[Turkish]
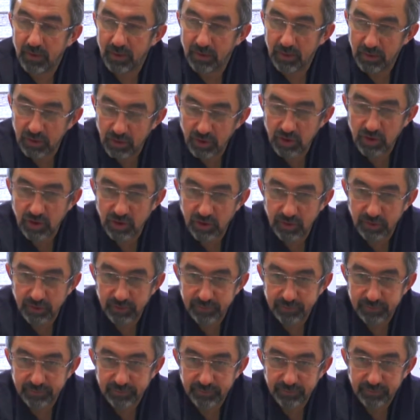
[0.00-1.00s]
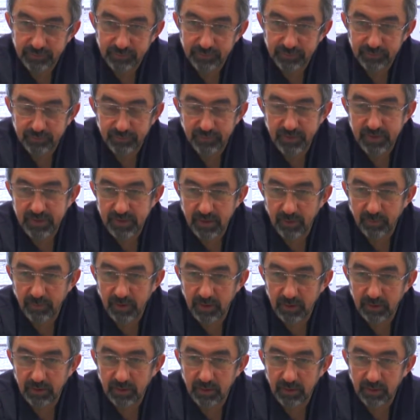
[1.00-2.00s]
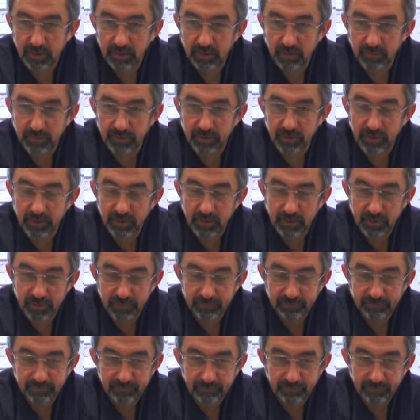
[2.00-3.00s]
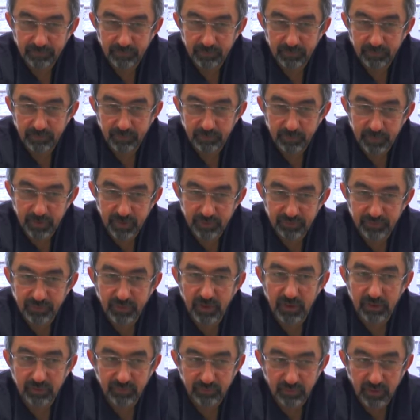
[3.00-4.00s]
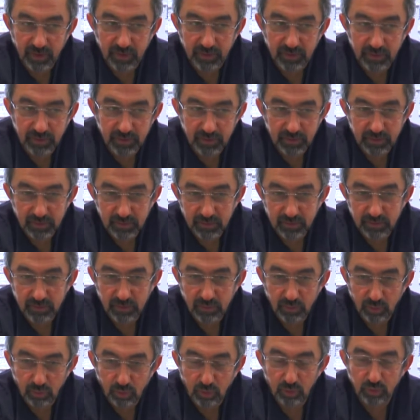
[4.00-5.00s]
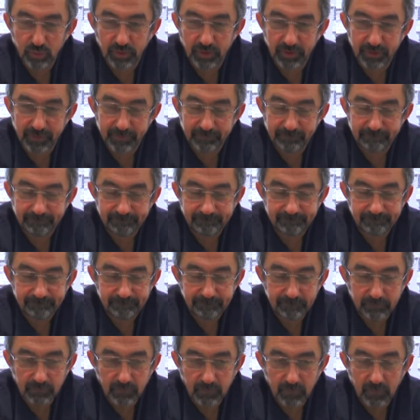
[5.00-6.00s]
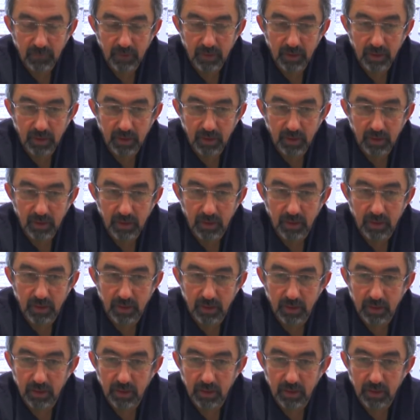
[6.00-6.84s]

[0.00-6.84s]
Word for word: yaşı ve zamanı anlamında bir fark vardır. O da e,